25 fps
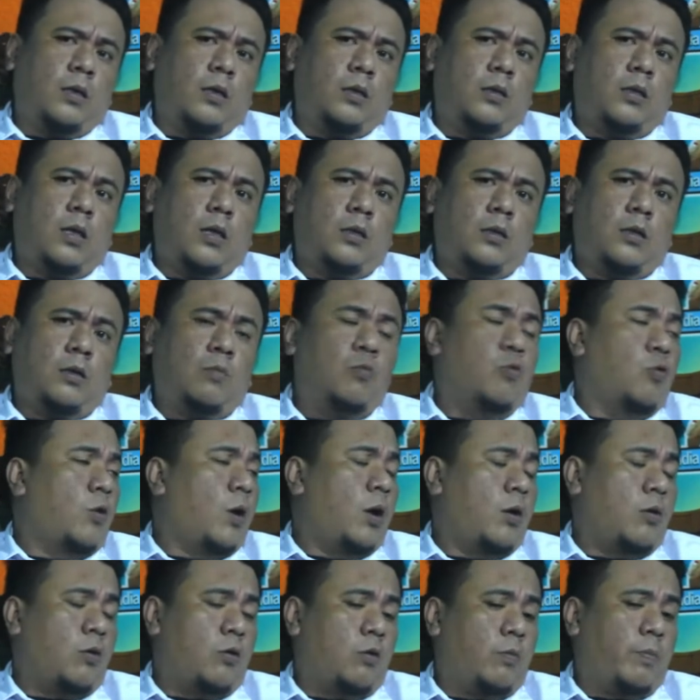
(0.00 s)
Kita
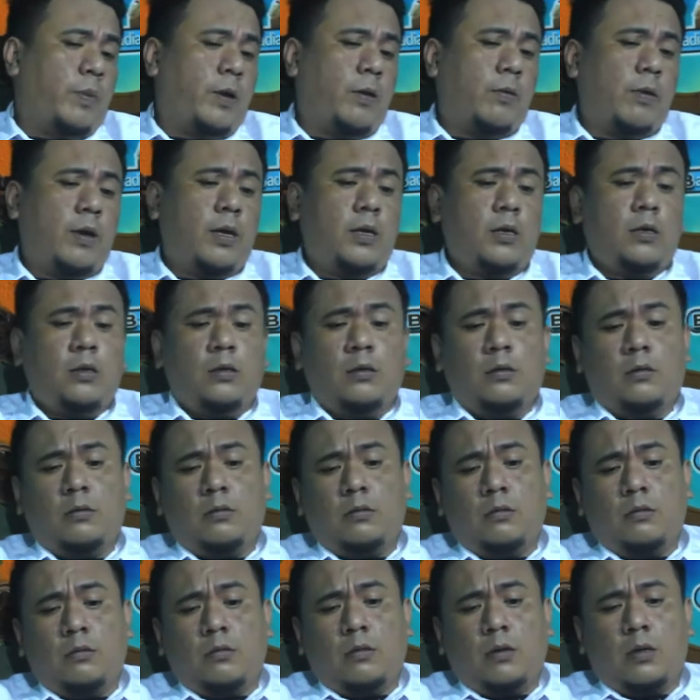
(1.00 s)
terbuka kok. PWI
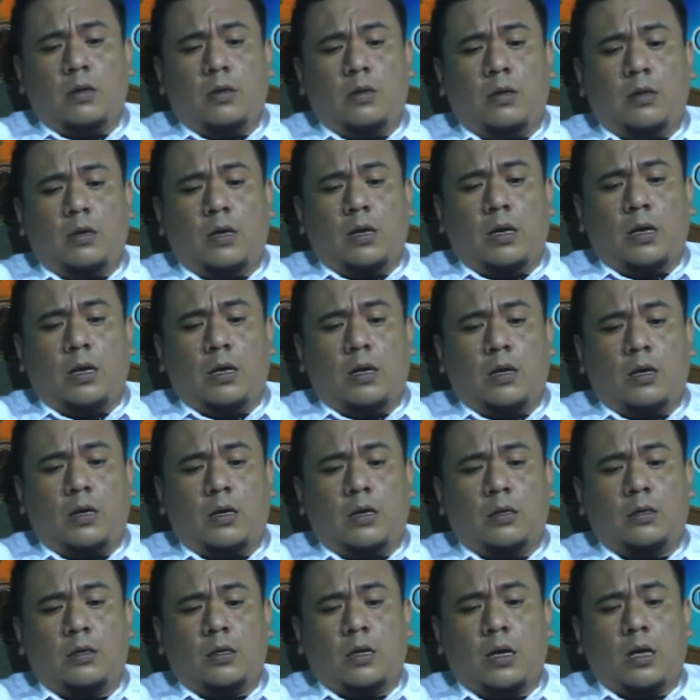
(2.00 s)

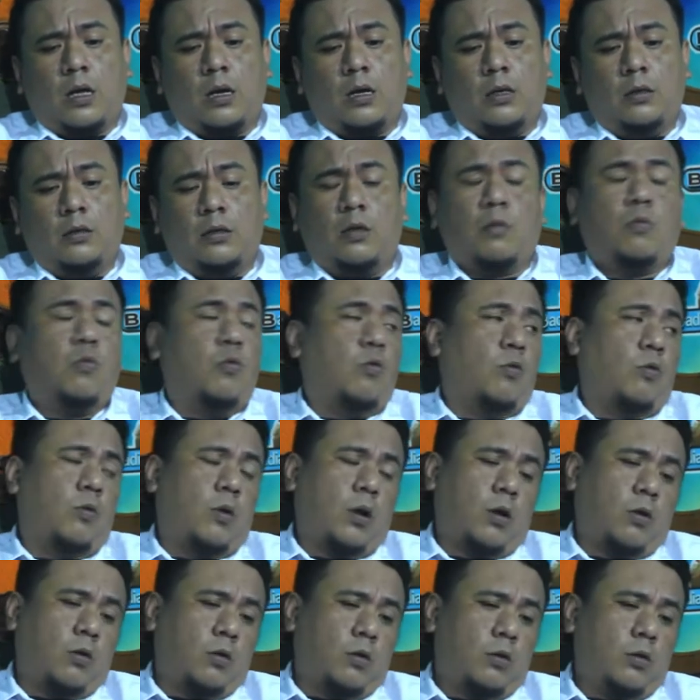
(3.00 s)
era sekarang
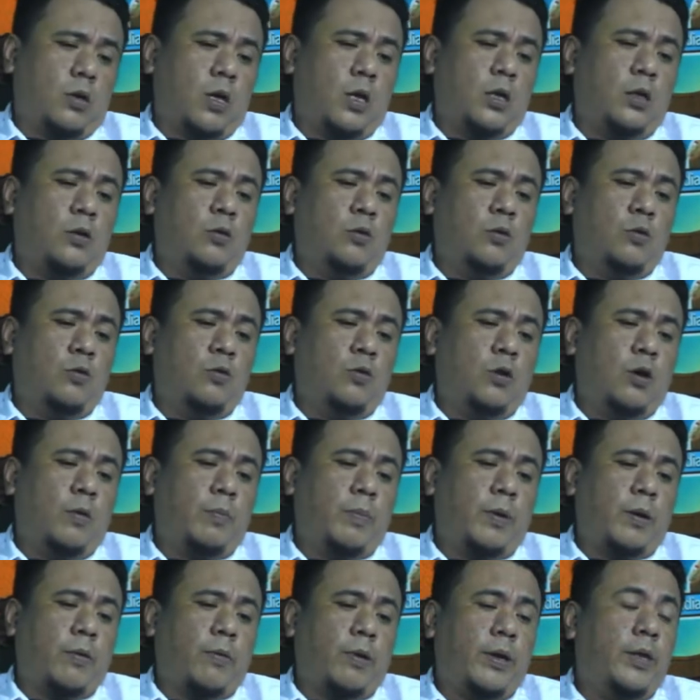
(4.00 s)
terbuka kok. Dari dulu juga
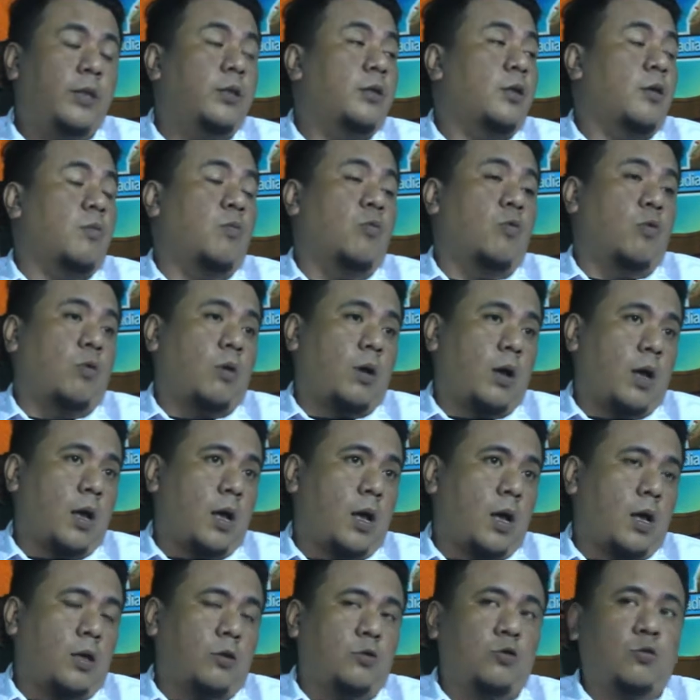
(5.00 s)
PWI
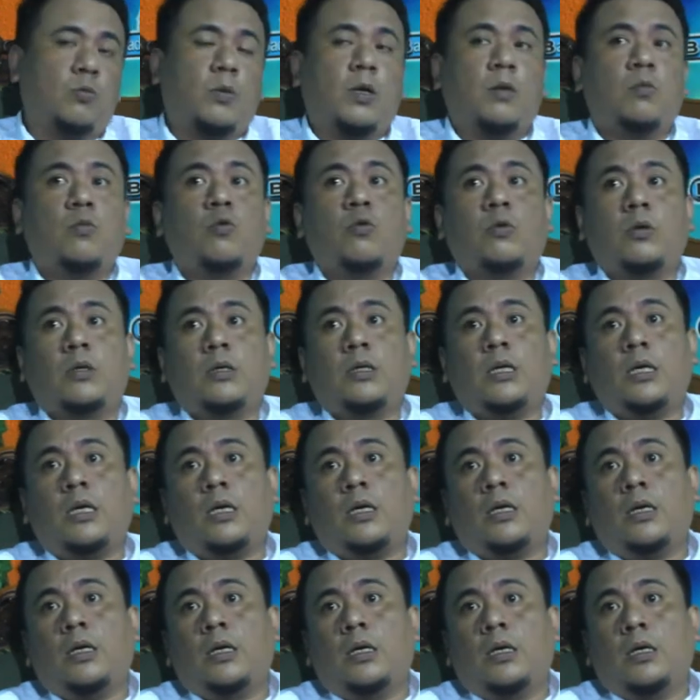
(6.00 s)
terbuka. Cuman
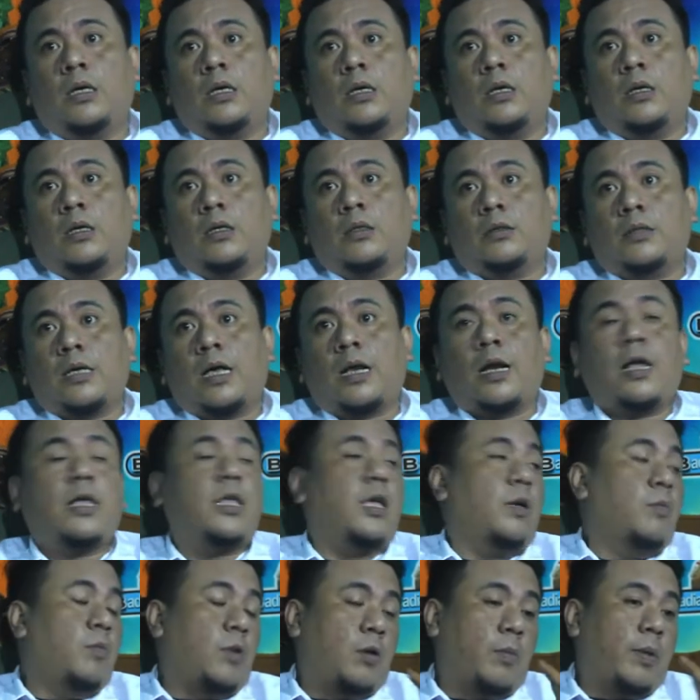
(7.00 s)
mungkin
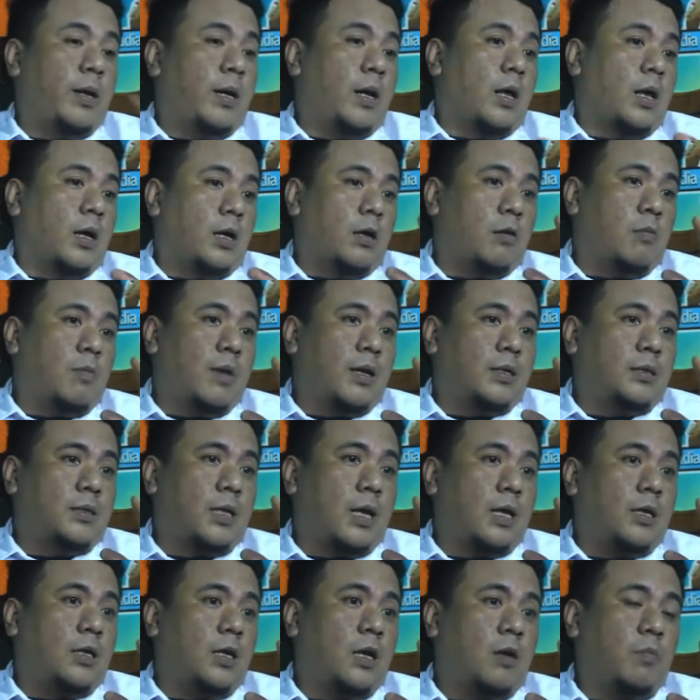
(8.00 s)
caranya yang berbeda,
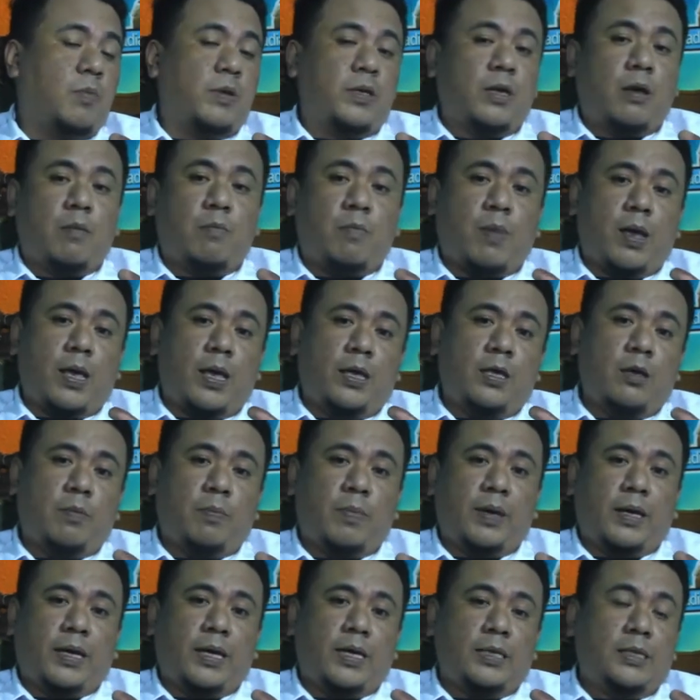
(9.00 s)
kemasannya, penyampaiannya,
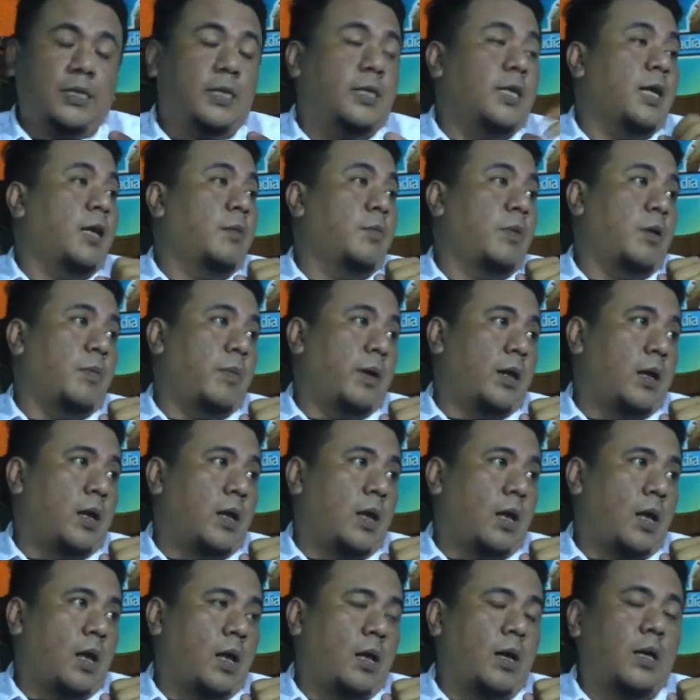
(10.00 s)
packagingnya yang
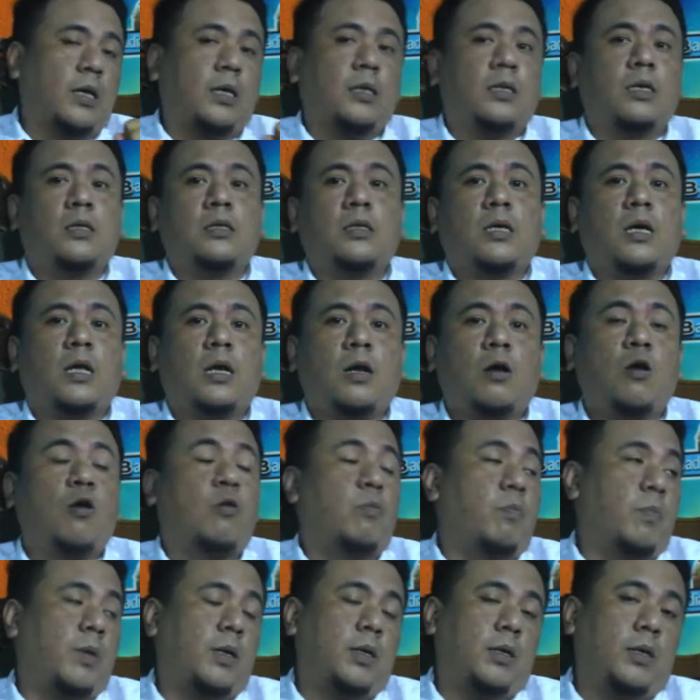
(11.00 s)
berbeda. Nah, kita sekarang
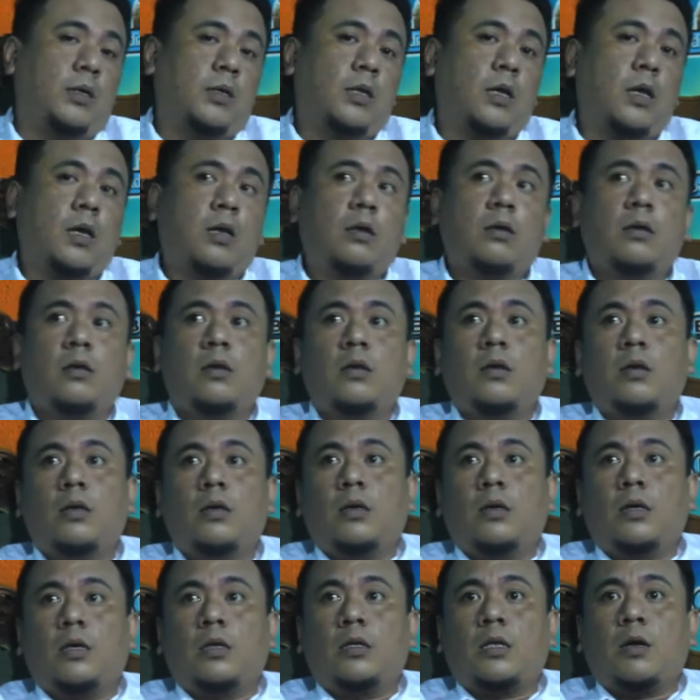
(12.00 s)
open. Kita
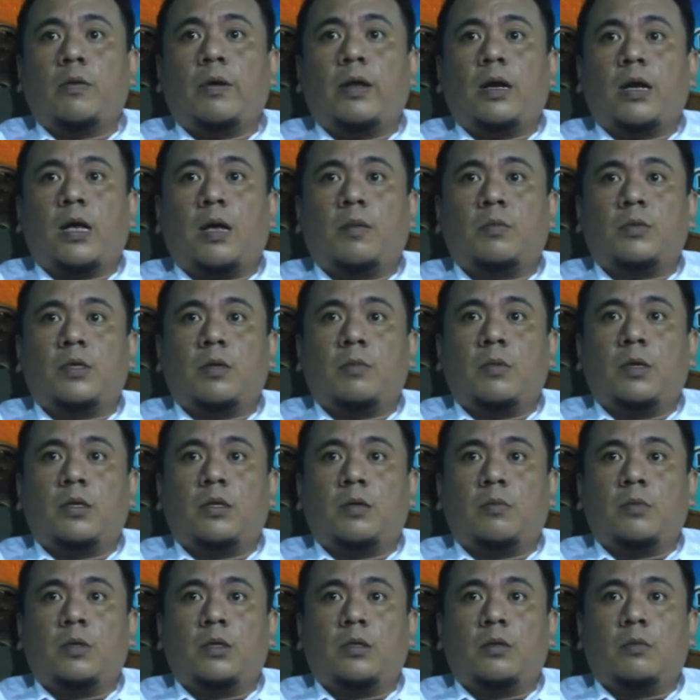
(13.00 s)
kita welcome sama
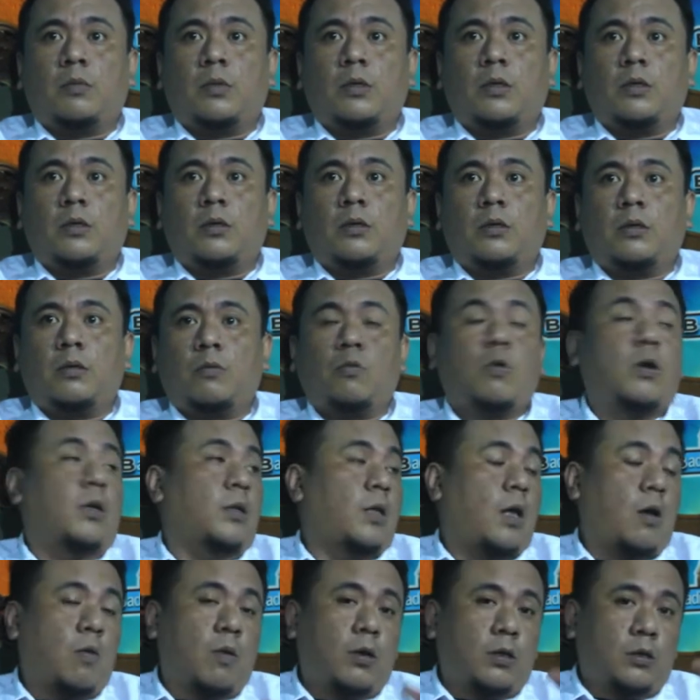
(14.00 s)
teman-teman
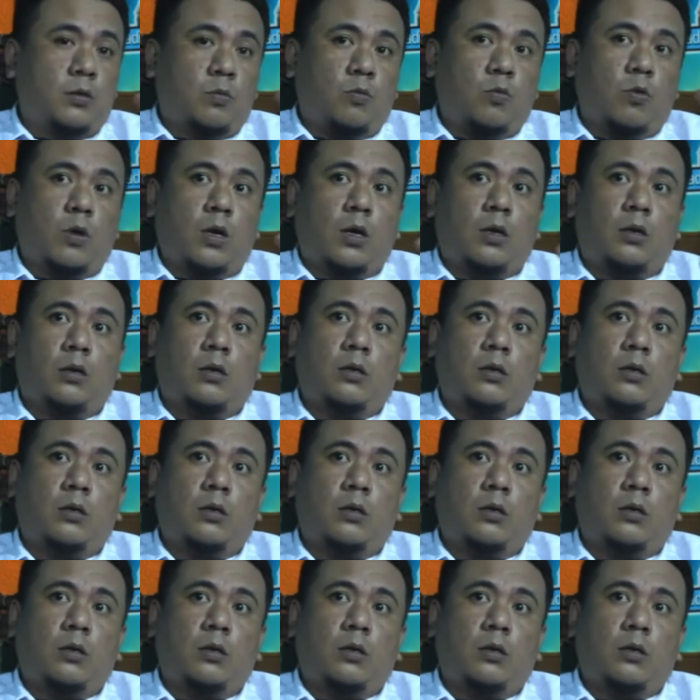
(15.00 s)
wartawan semua.